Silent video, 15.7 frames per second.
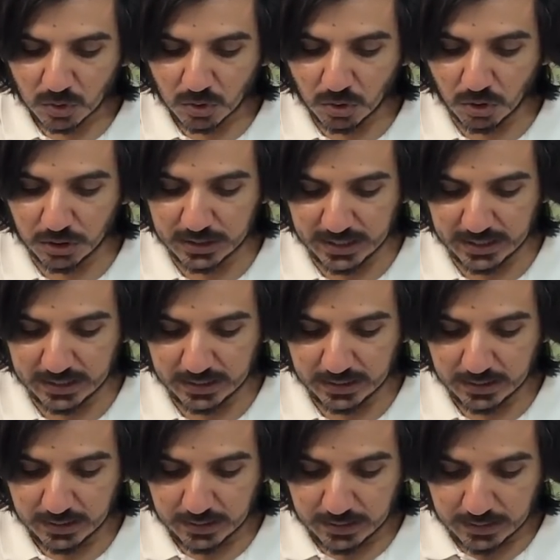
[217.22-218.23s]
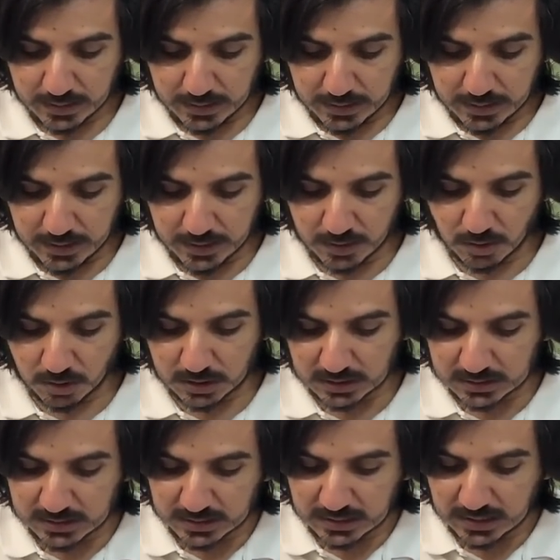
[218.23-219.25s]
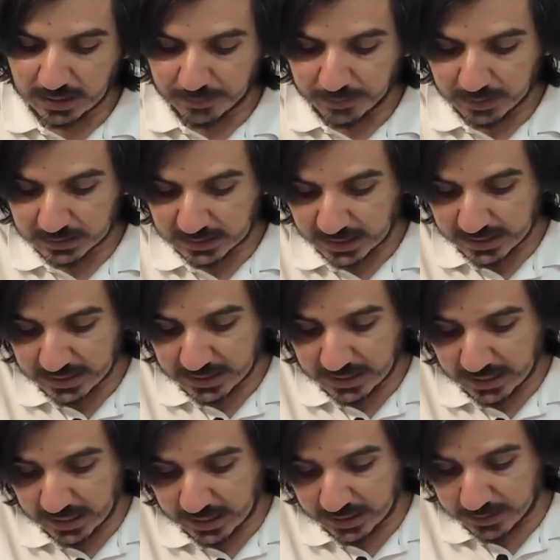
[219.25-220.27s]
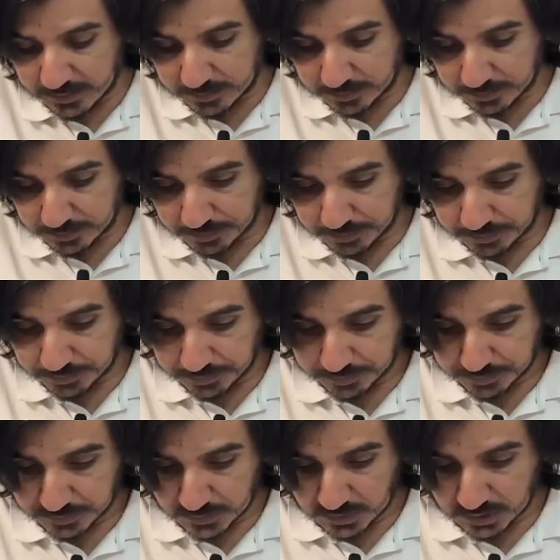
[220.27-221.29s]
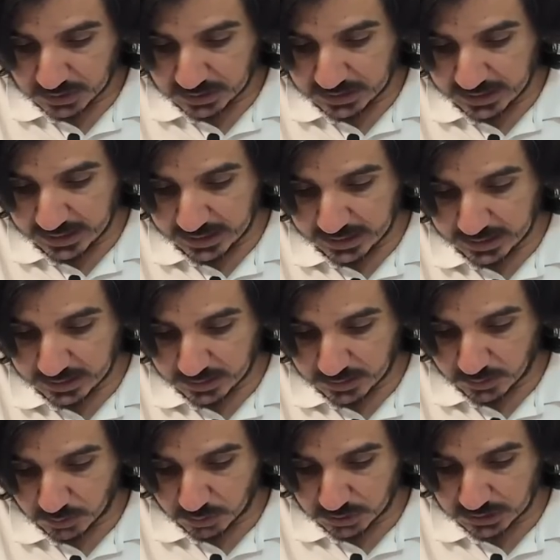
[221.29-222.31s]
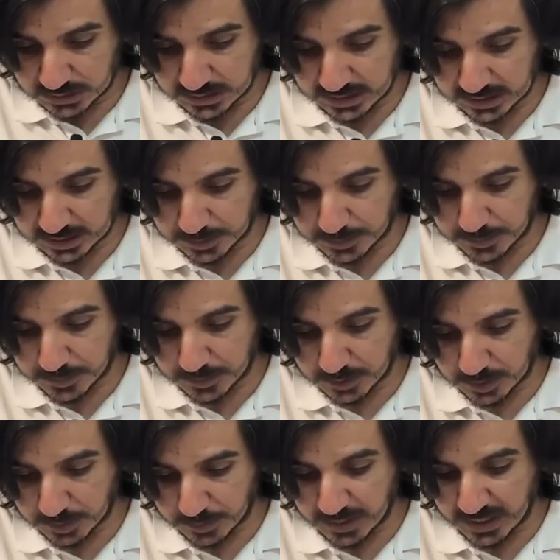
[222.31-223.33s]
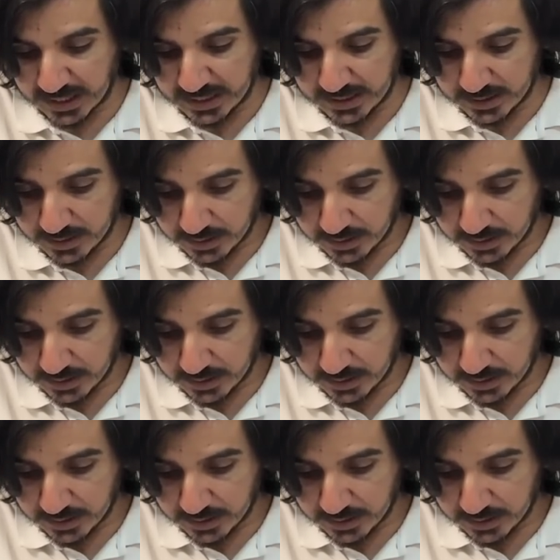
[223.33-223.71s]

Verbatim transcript: और ये इनको किसने जनाब असाइन किया है ये उसकी ज़र सरबराही